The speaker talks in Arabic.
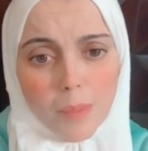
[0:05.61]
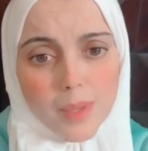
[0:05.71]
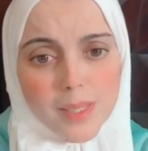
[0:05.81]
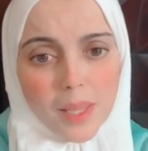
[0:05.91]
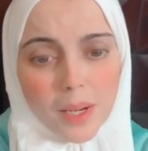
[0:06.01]

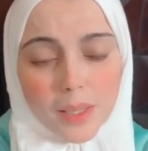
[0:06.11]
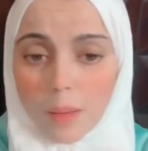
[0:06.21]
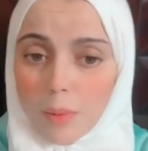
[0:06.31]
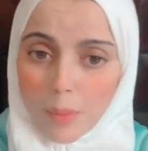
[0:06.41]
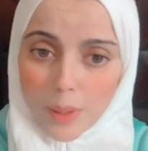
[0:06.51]
بس يا ريت
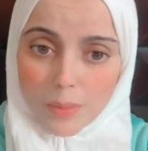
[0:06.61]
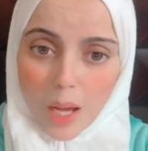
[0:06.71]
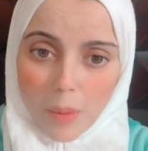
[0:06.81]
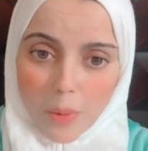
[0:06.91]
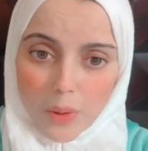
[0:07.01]
قبل ما نبدا
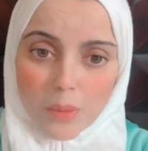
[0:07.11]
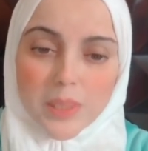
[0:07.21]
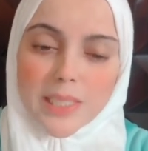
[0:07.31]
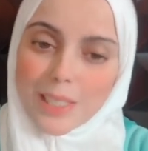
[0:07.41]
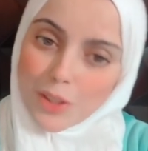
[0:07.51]
خبرنا ما
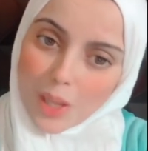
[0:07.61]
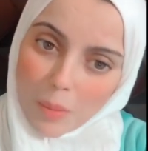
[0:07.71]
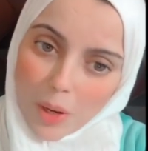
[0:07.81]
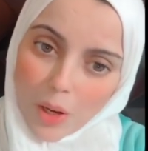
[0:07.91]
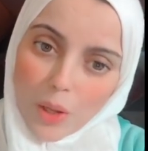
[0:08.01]
ننساش
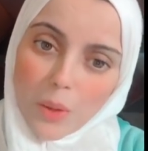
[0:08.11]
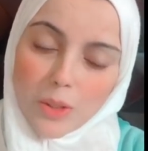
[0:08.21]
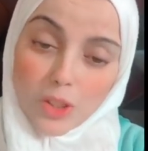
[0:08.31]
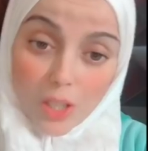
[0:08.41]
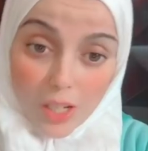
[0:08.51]
نعمل لايك
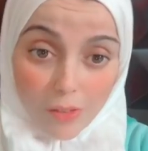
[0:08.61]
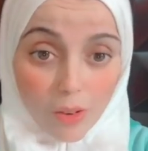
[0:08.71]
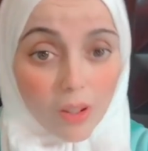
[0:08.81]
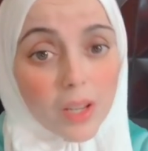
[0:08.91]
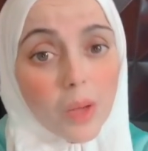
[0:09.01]
ونشترك في
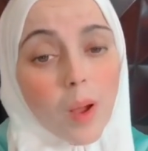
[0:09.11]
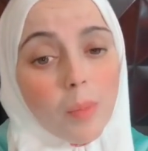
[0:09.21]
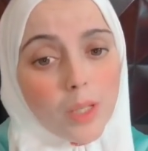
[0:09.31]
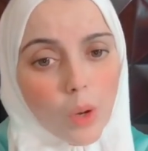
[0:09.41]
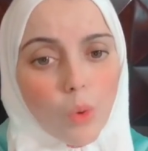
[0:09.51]
القناه
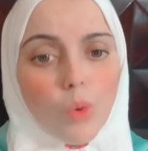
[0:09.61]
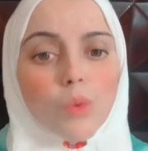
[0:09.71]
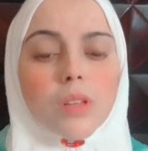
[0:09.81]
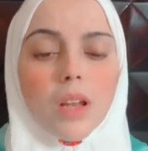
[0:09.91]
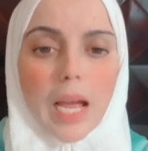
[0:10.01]
وقبل ده كله
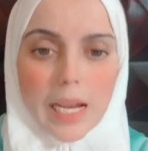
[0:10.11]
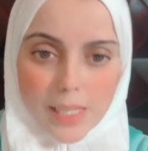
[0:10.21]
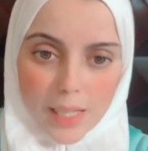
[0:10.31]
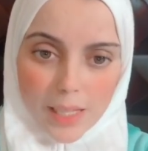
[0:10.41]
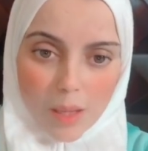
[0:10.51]
نصلي على
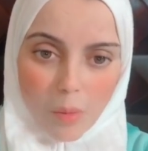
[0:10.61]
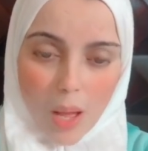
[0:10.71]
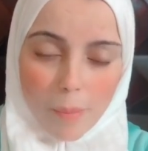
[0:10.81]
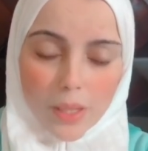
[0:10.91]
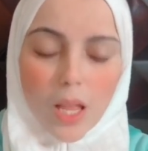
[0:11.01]
سيدنا
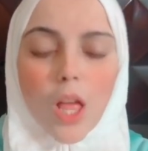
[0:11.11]
محمد